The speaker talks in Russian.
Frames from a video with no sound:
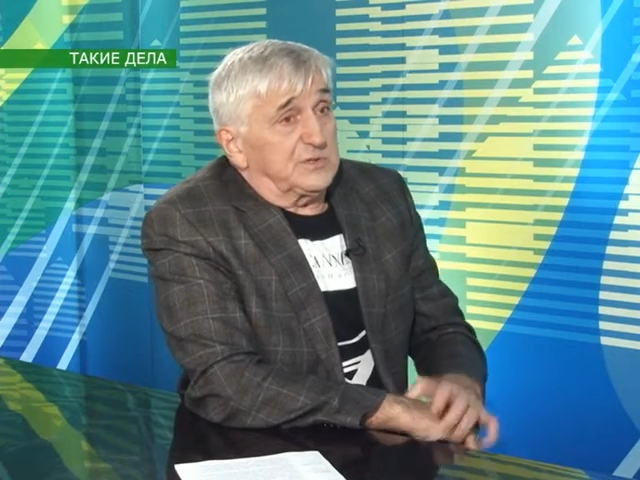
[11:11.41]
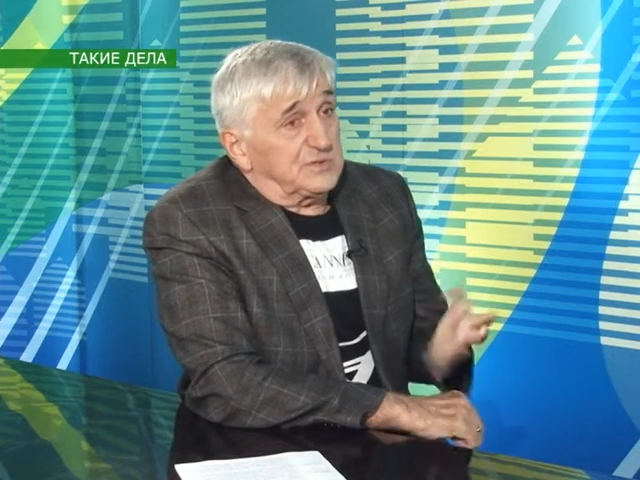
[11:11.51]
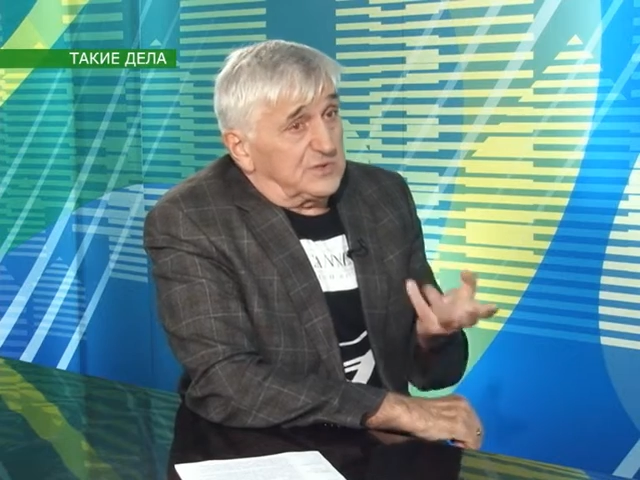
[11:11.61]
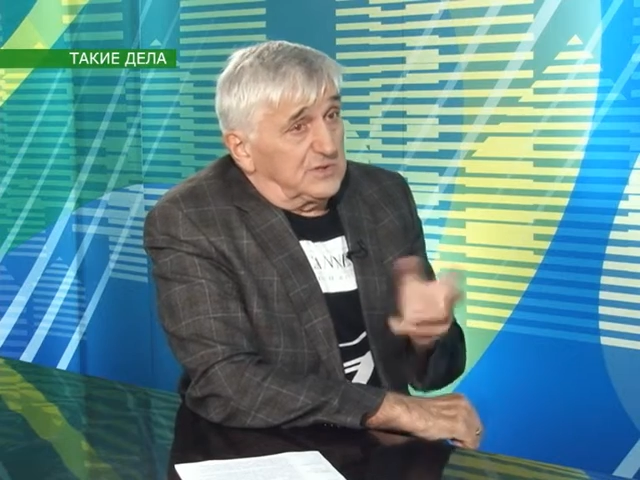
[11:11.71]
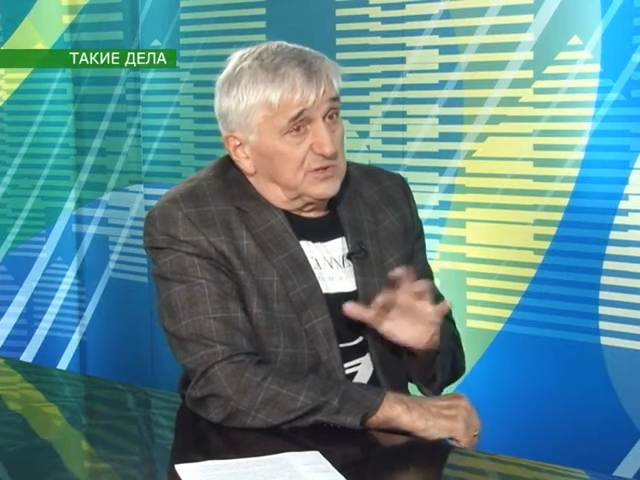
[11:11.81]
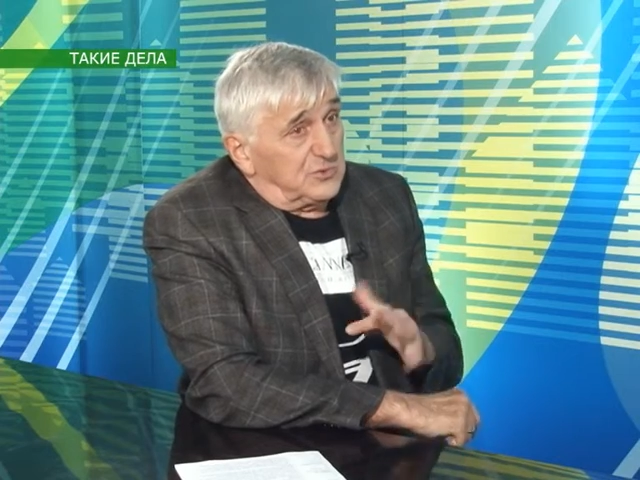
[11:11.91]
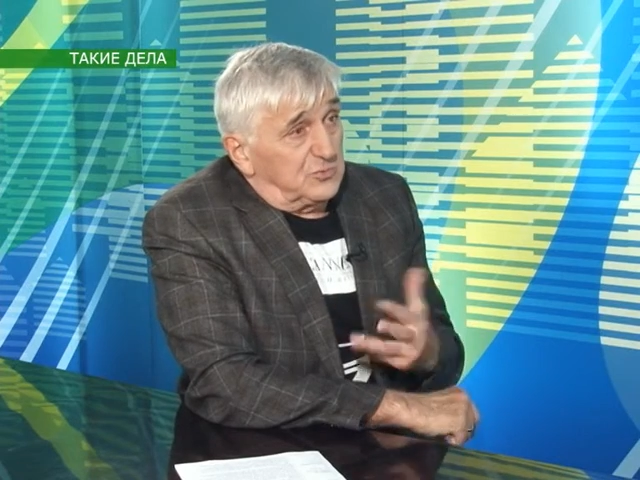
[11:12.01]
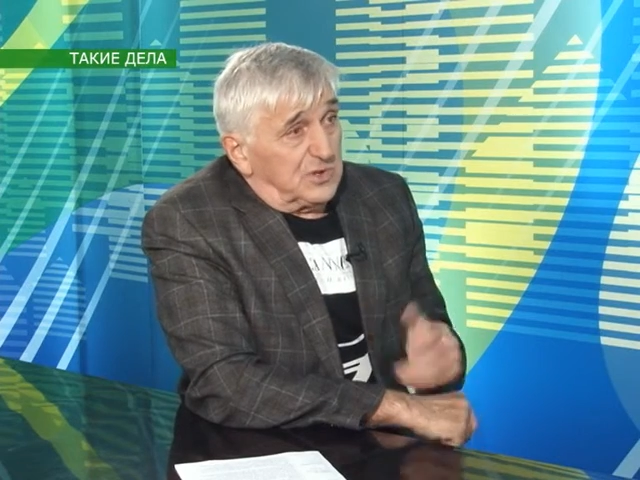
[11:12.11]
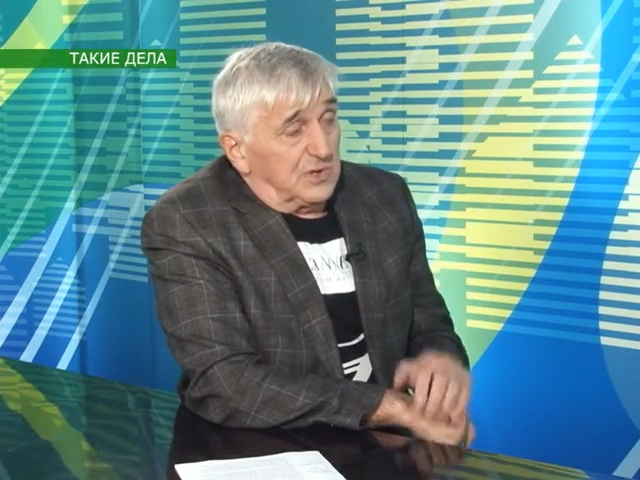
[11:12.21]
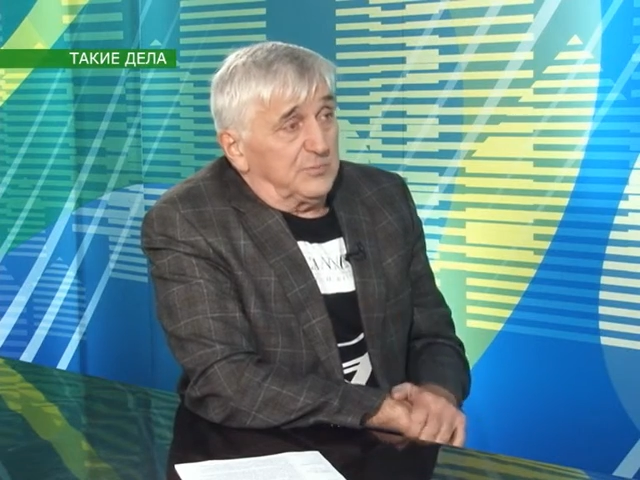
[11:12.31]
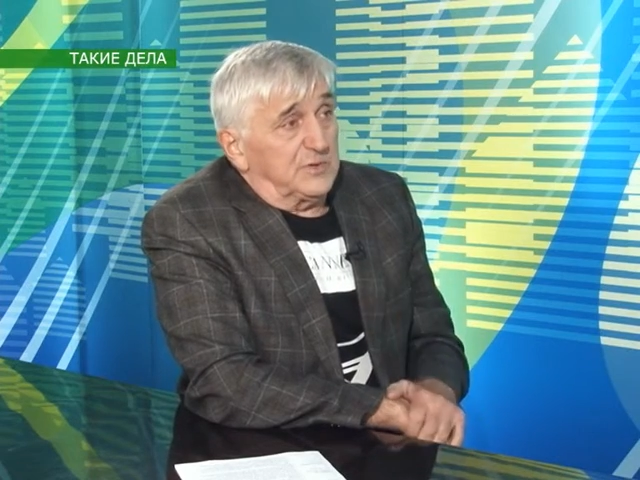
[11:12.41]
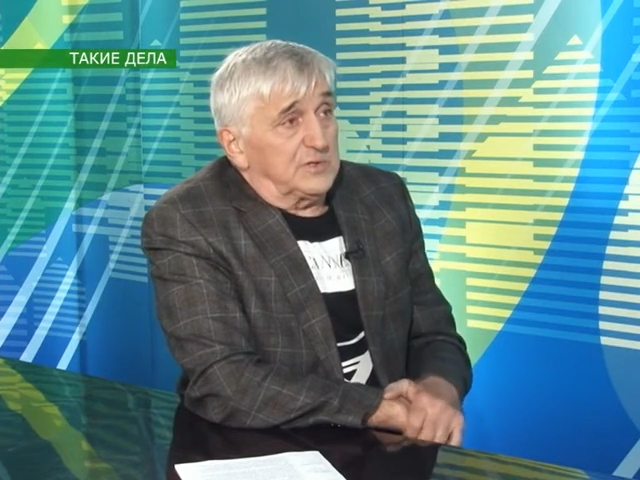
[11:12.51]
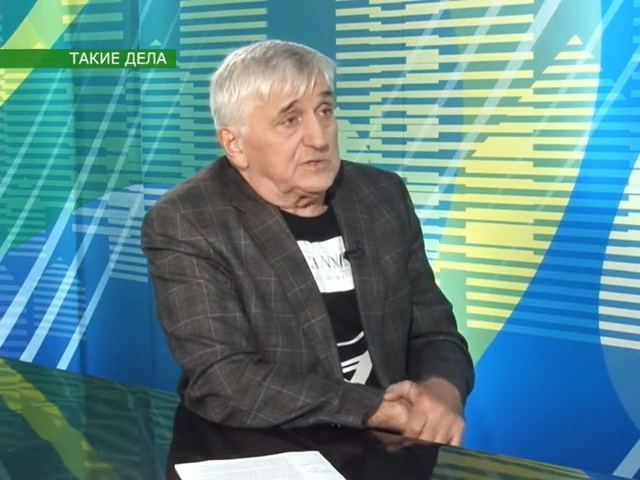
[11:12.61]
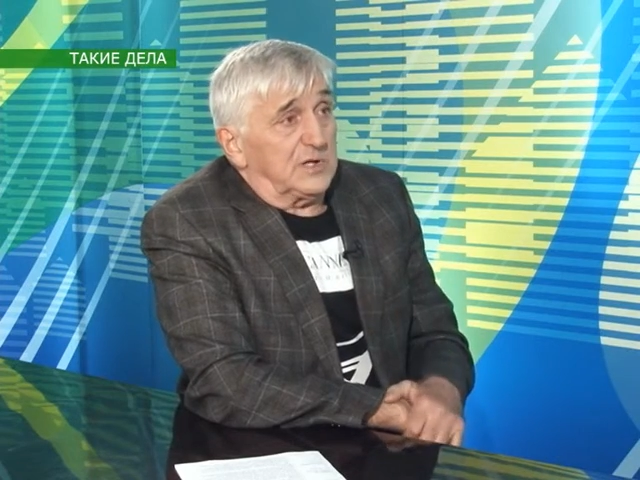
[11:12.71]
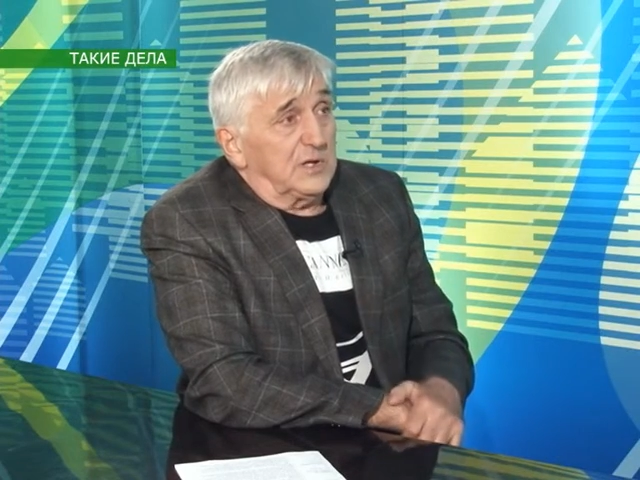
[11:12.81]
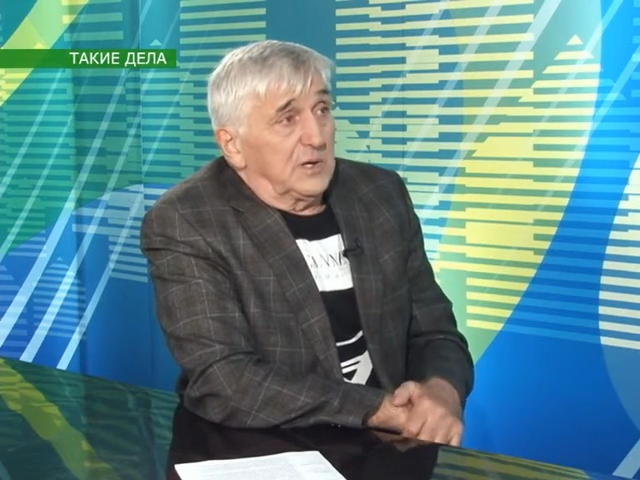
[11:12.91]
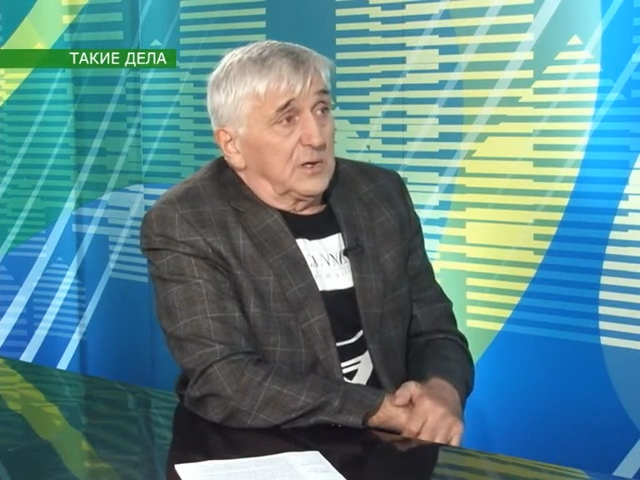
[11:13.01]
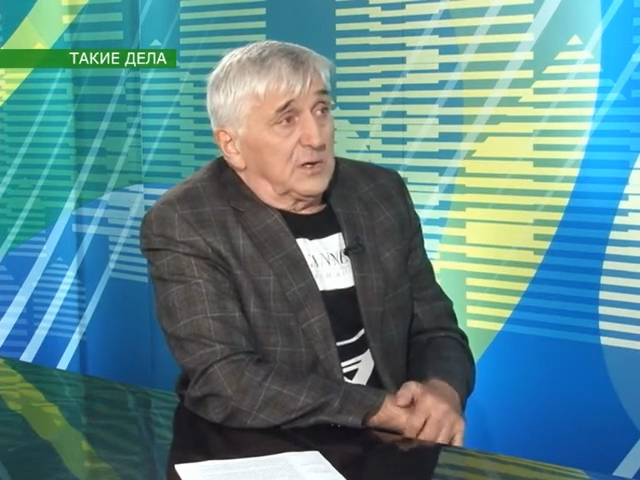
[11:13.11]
не скидочку как бы нельзя,